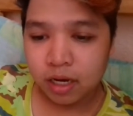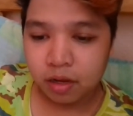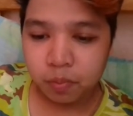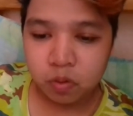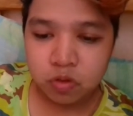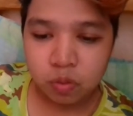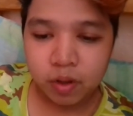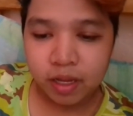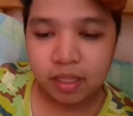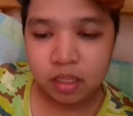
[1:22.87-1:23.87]
Talaga pong
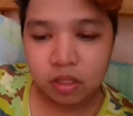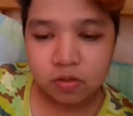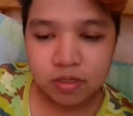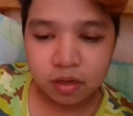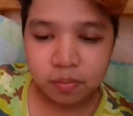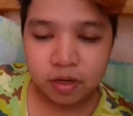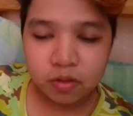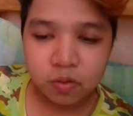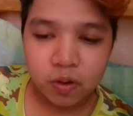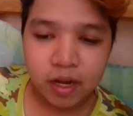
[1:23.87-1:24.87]
sobrang init dito sa
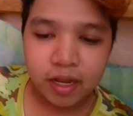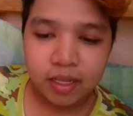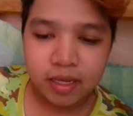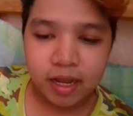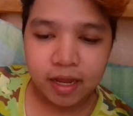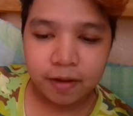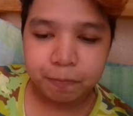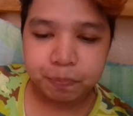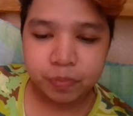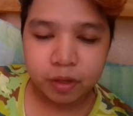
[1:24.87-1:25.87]
kabanatuan
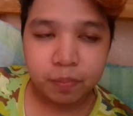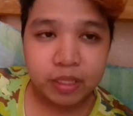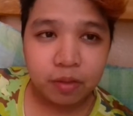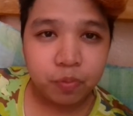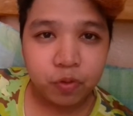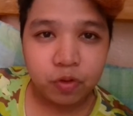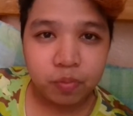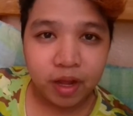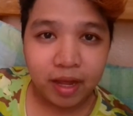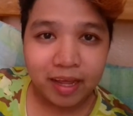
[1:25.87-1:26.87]
na pati po
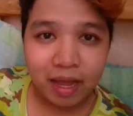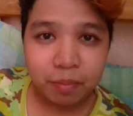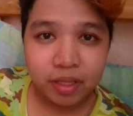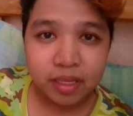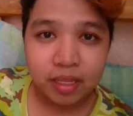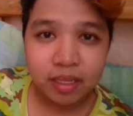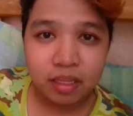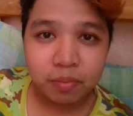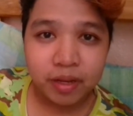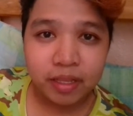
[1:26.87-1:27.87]
yung mga gamit na
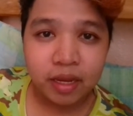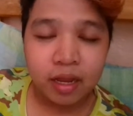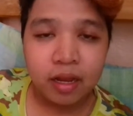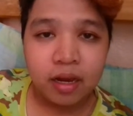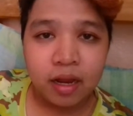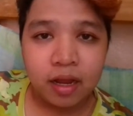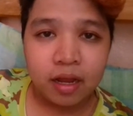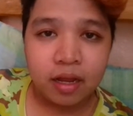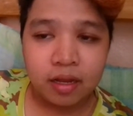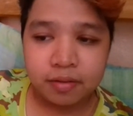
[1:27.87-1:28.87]
hindi naman
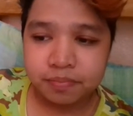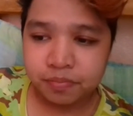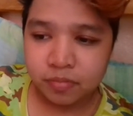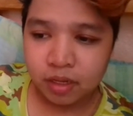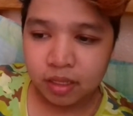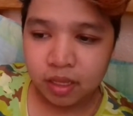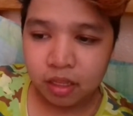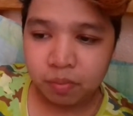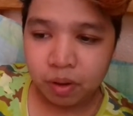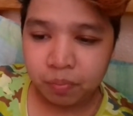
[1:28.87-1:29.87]
um,
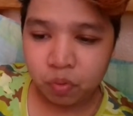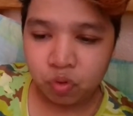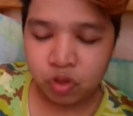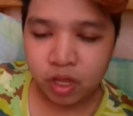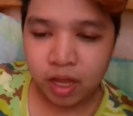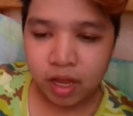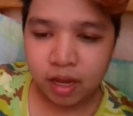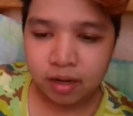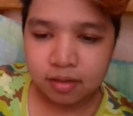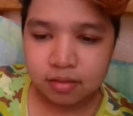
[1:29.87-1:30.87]
hindi naman po
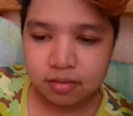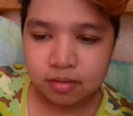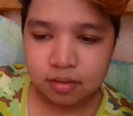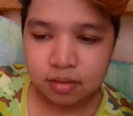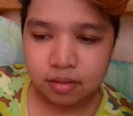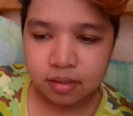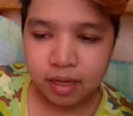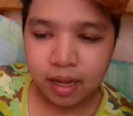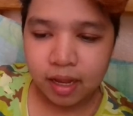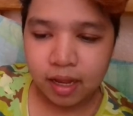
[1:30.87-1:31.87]
siya
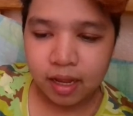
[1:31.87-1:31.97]
na